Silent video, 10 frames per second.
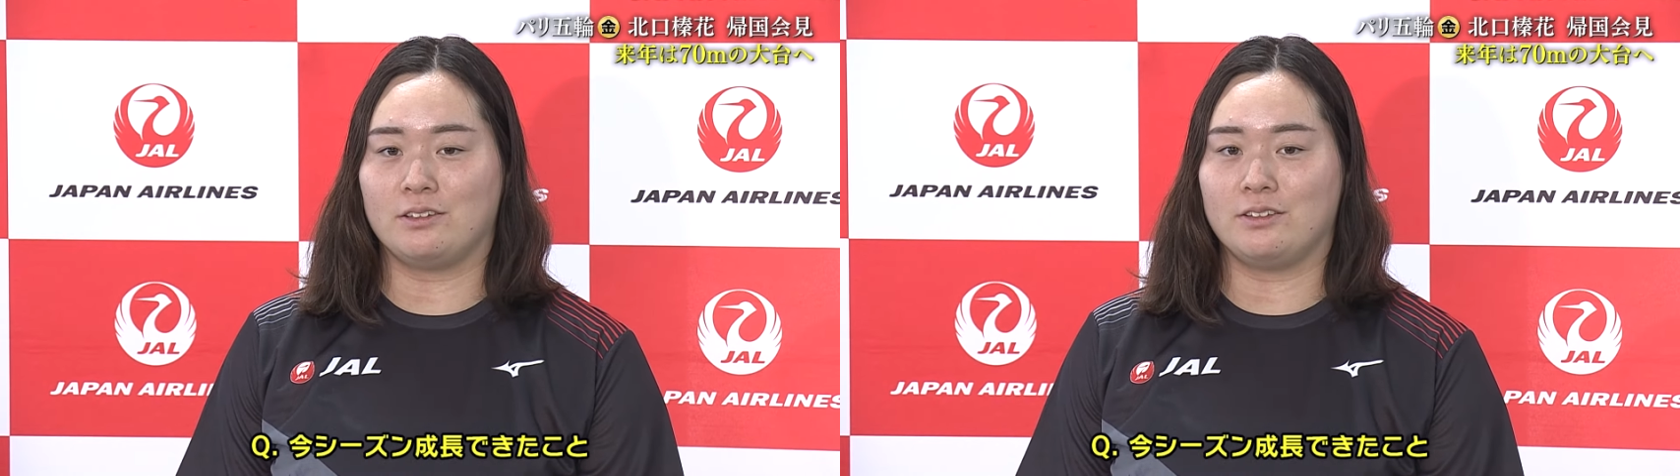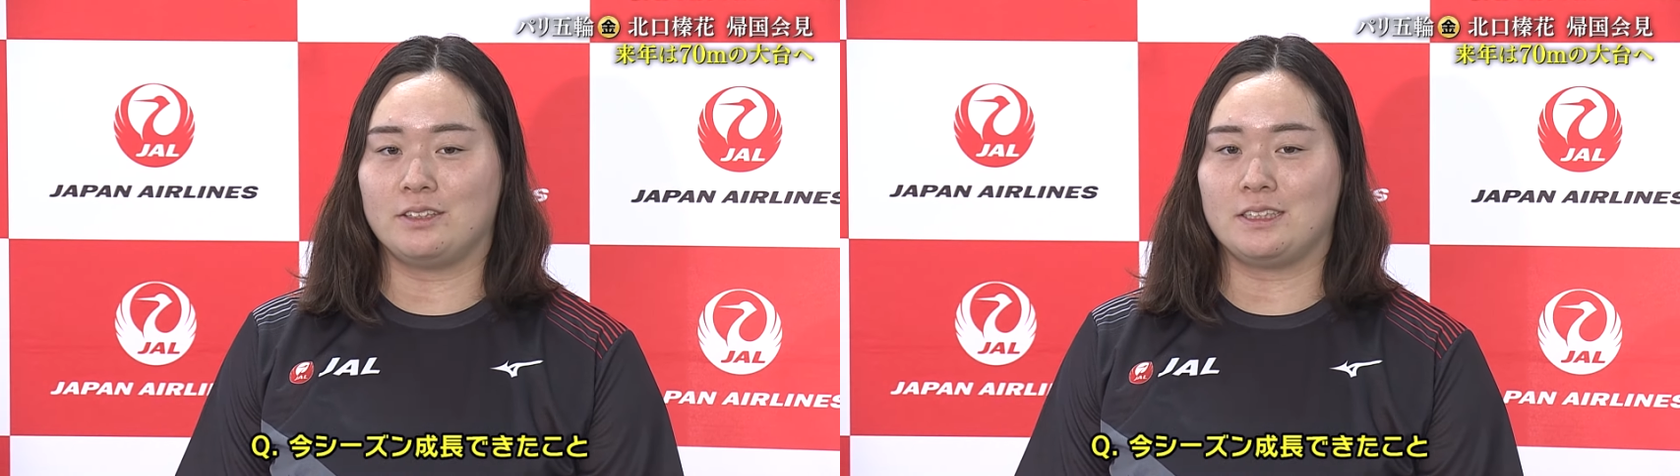
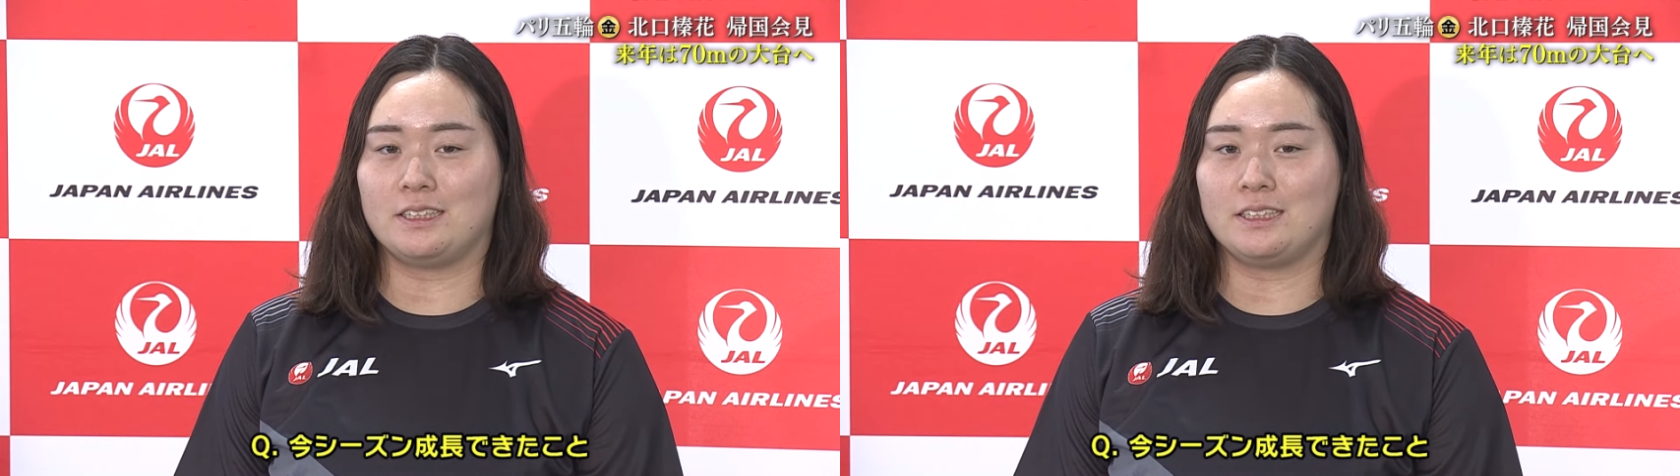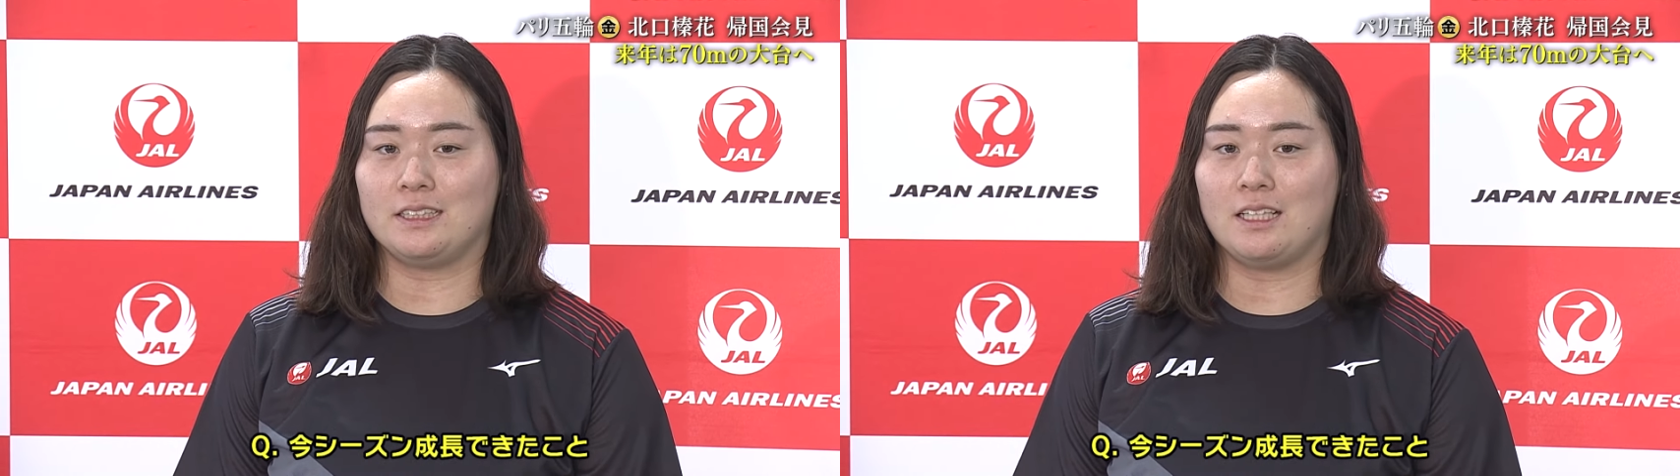そういう自
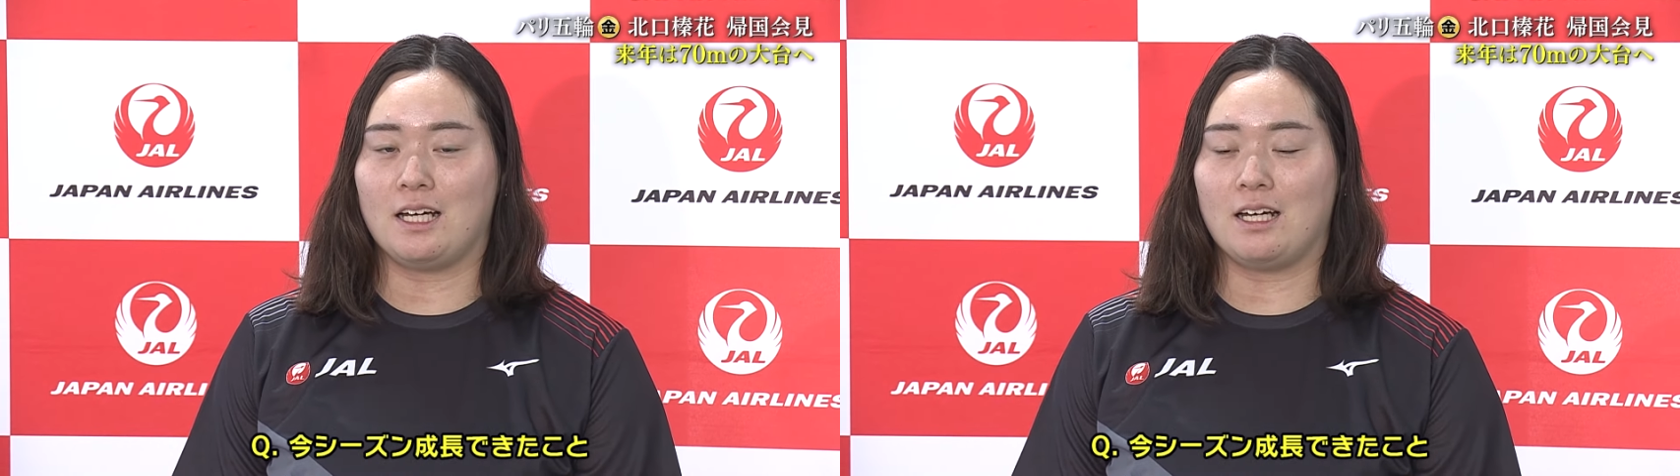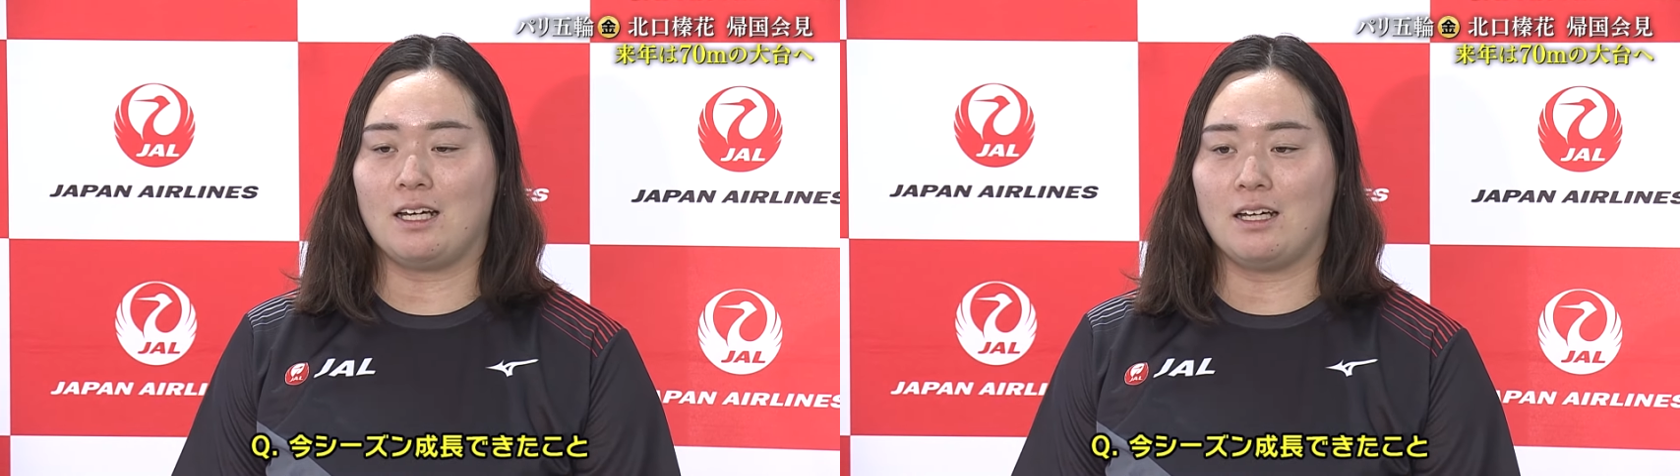信
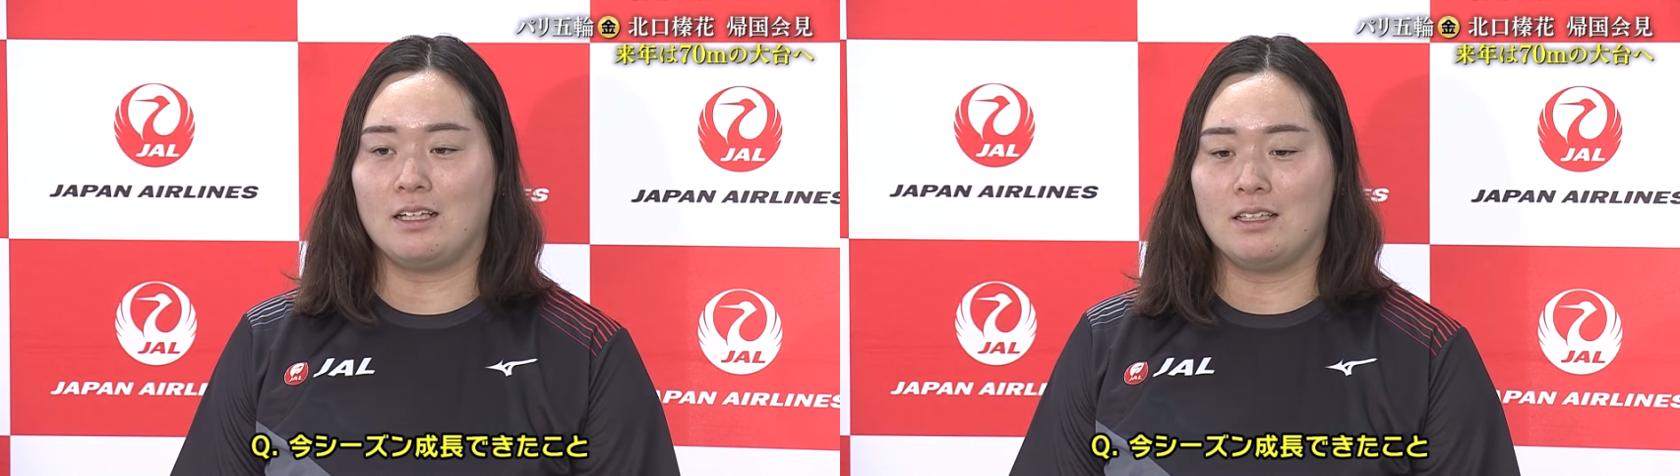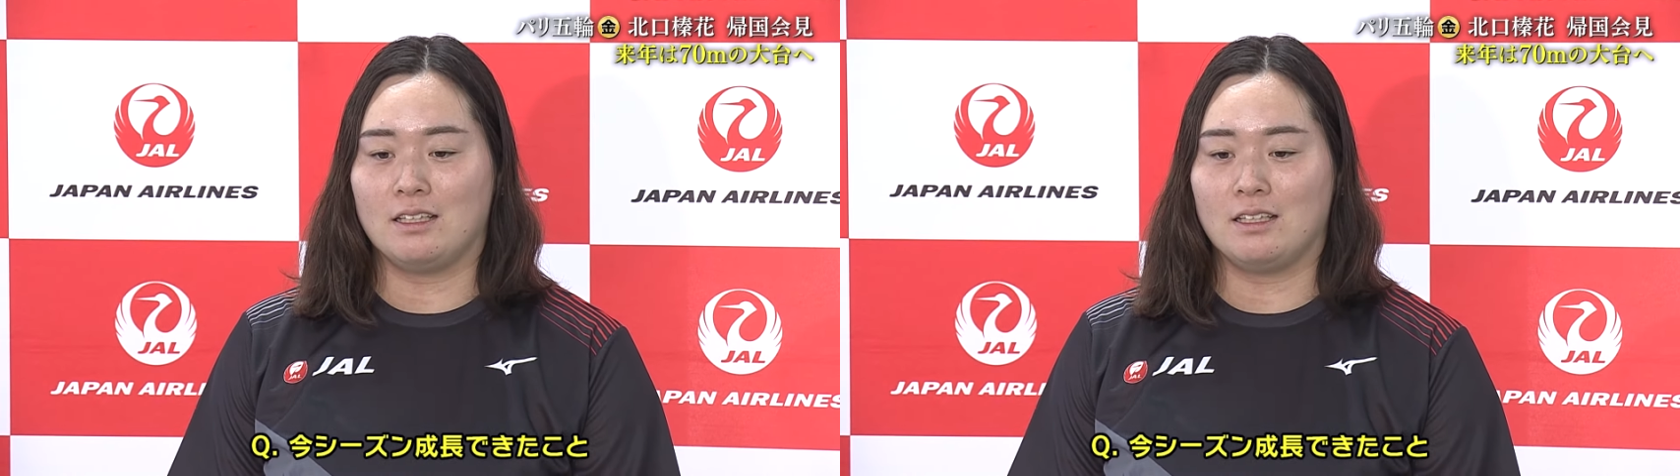が